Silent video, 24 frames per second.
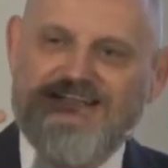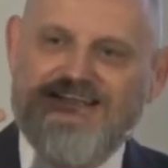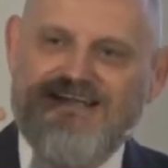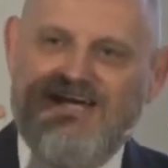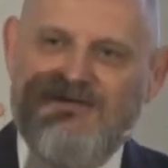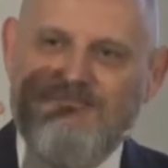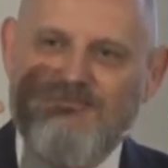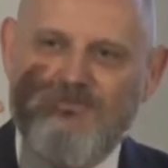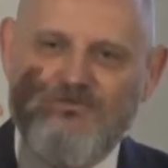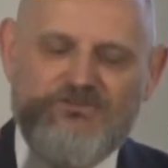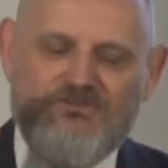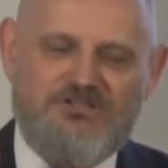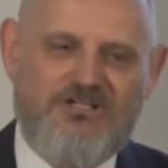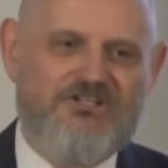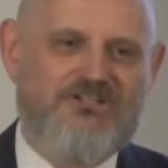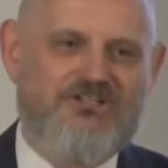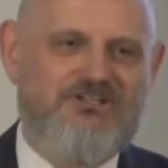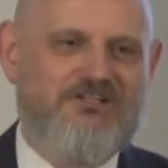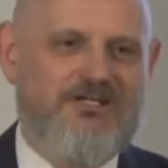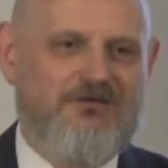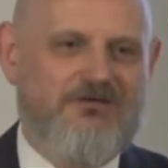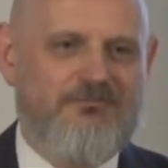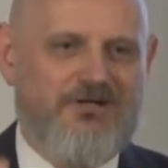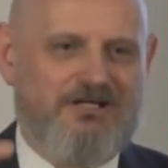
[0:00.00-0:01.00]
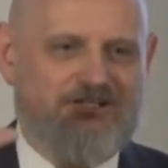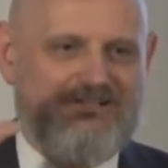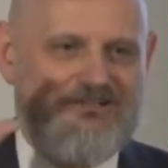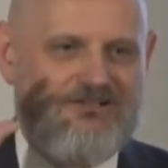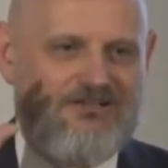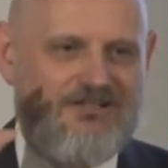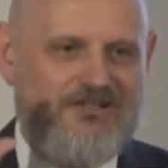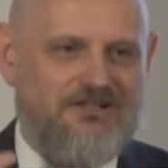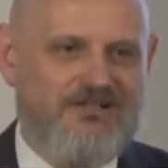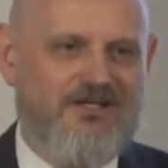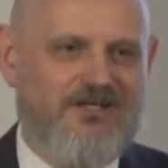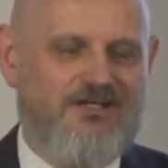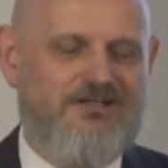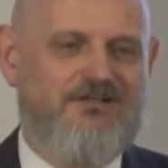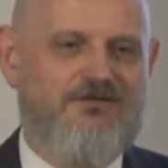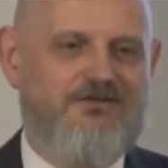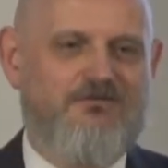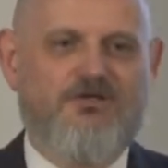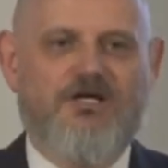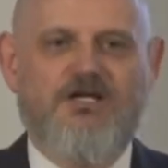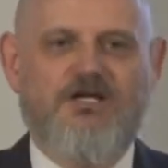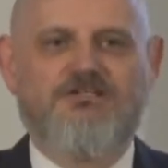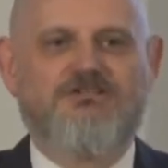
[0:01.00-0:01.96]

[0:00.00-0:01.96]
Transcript: najmądrzejszych, najbardziej inteligentnych ludzi?